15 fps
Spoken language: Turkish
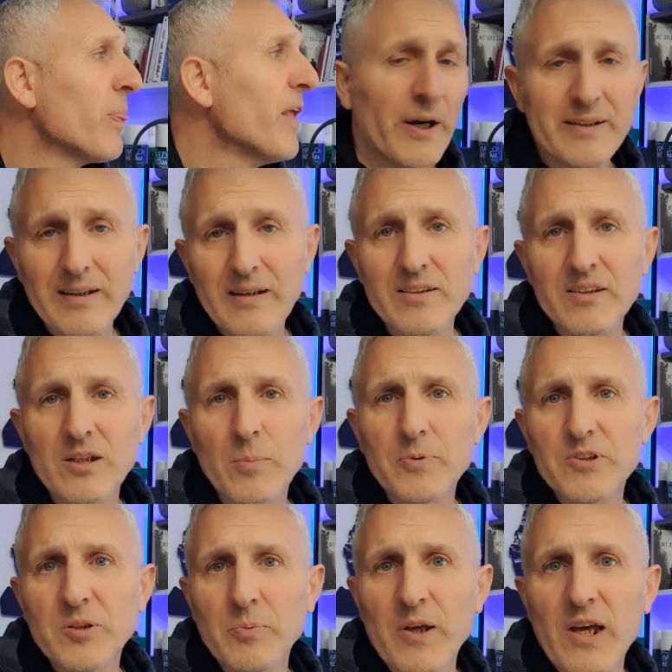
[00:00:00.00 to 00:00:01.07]
Panelin
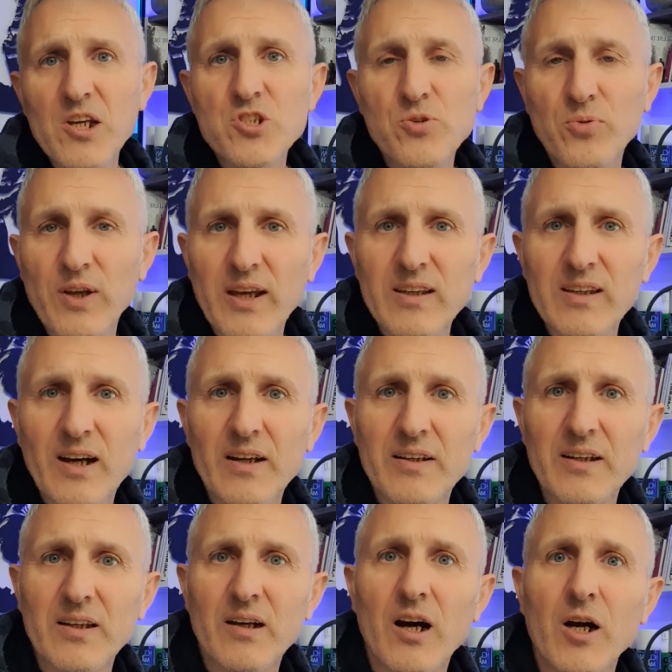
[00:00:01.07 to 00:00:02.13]
yapı tipi HVA
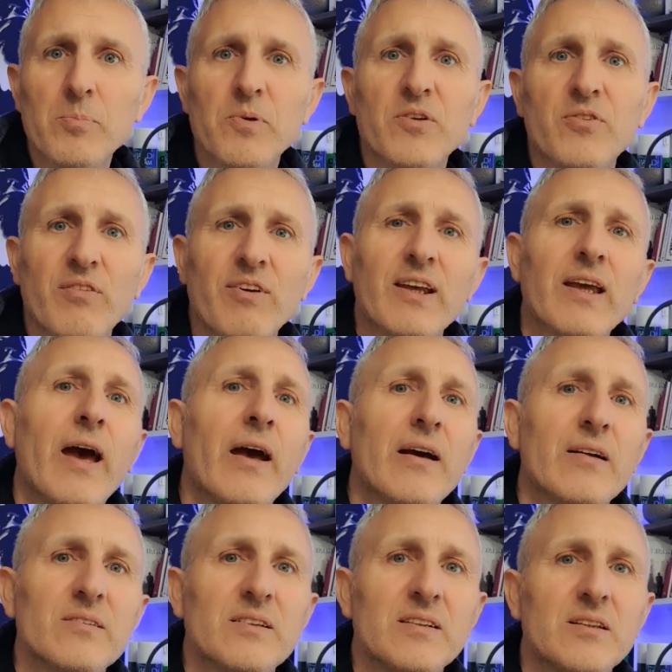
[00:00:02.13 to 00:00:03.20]
yani Hyperweaving
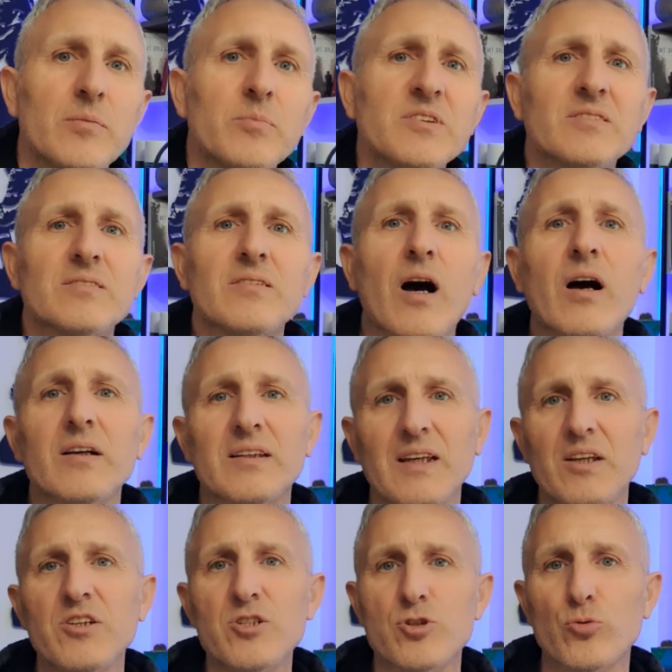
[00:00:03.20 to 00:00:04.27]
Angle dediğimiz daha
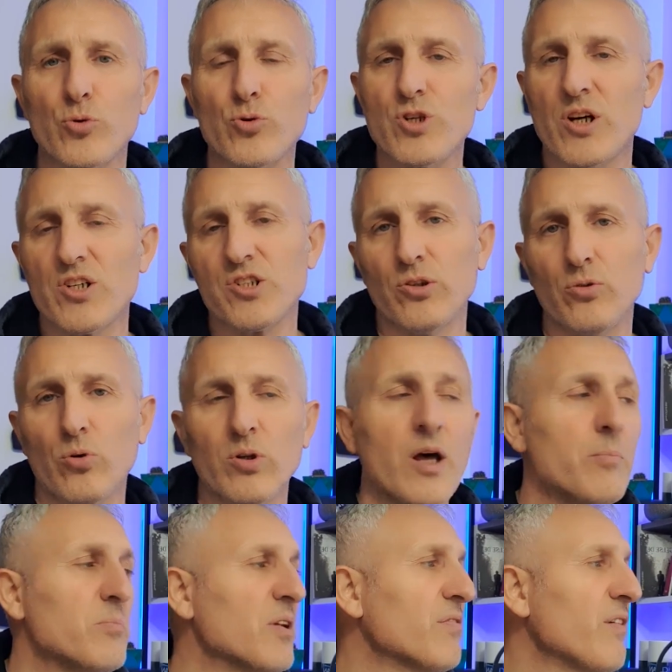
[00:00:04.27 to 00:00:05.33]
geniş görüş açılı
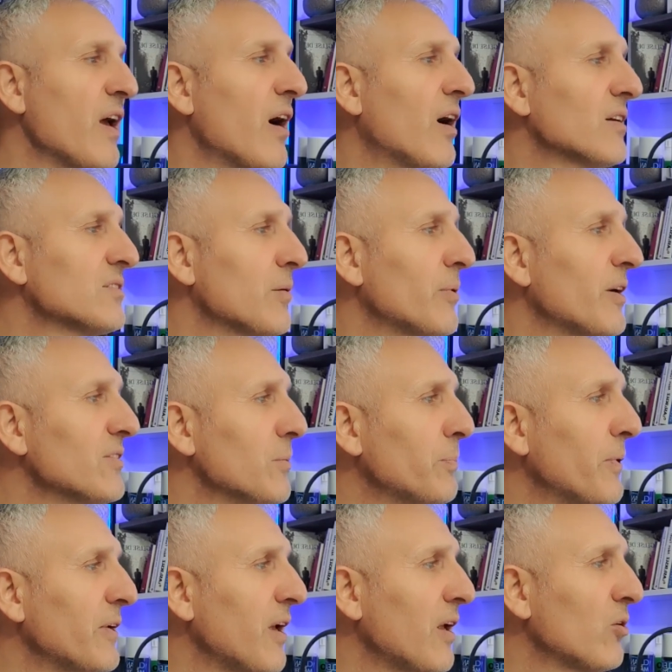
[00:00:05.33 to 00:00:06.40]
olan bir VA
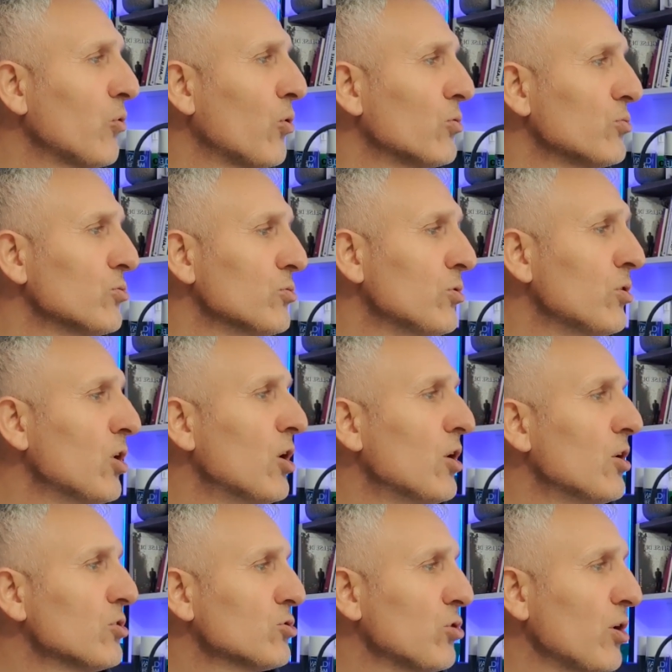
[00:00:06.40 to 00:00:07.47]
tabanlı panel olduğunu
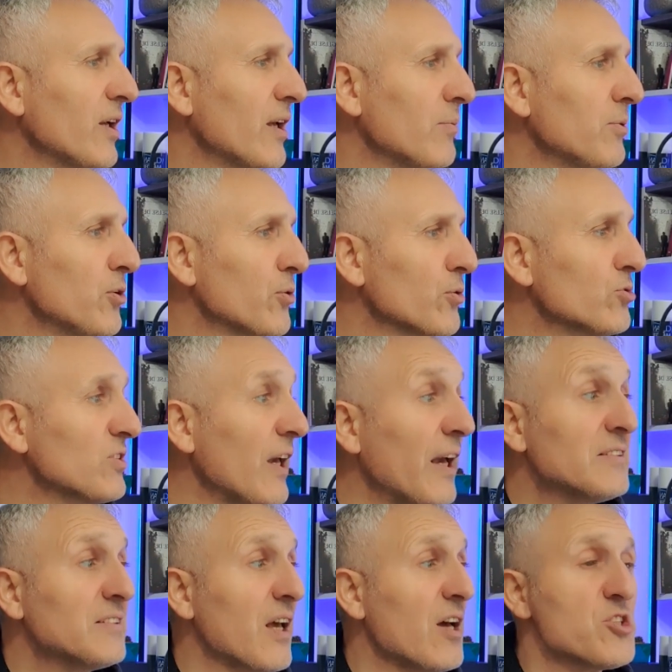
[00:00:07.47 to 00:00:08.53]
söyleyebiliyoruz.
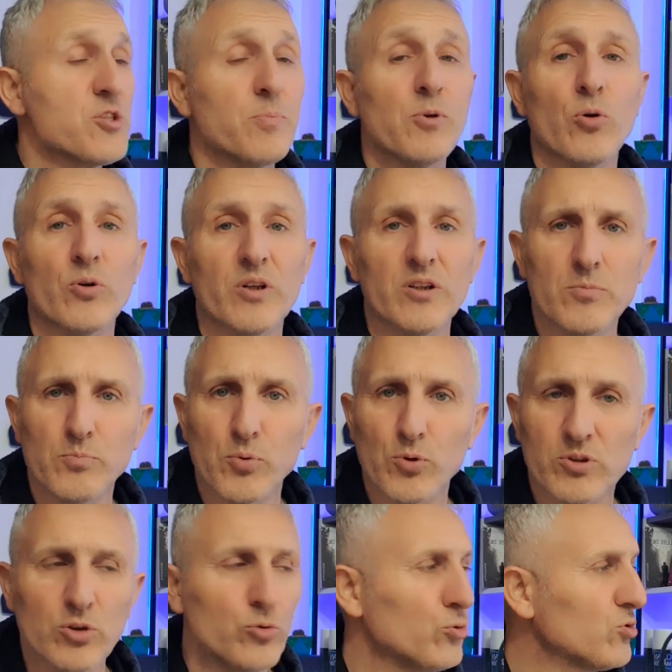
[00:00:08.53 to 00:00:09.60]
sRGB oranı
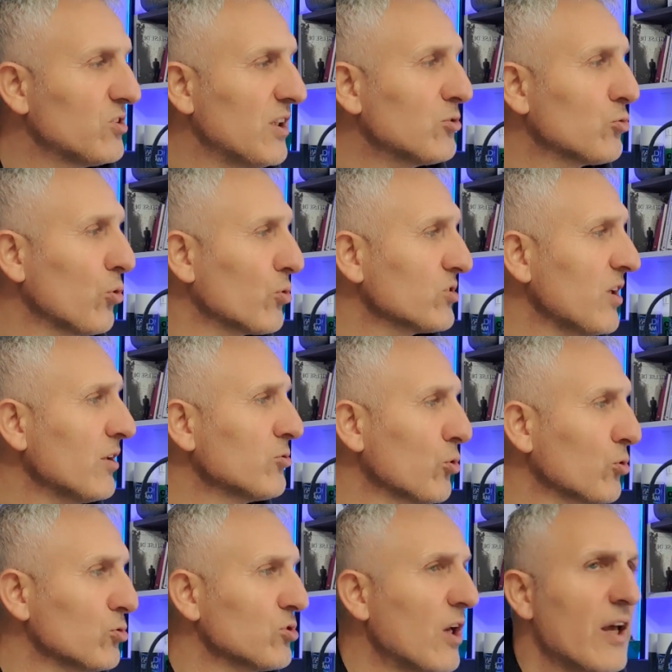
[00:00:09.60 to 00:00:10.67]
burada
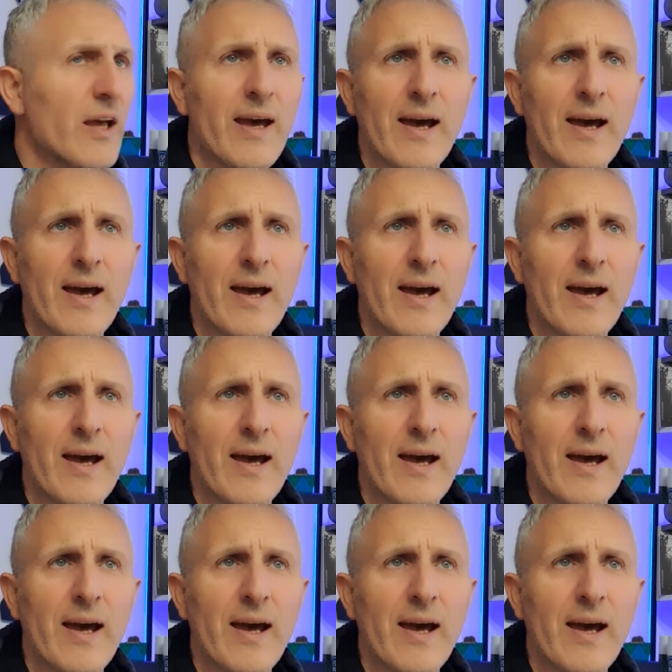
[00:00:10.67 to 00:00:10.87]
%99.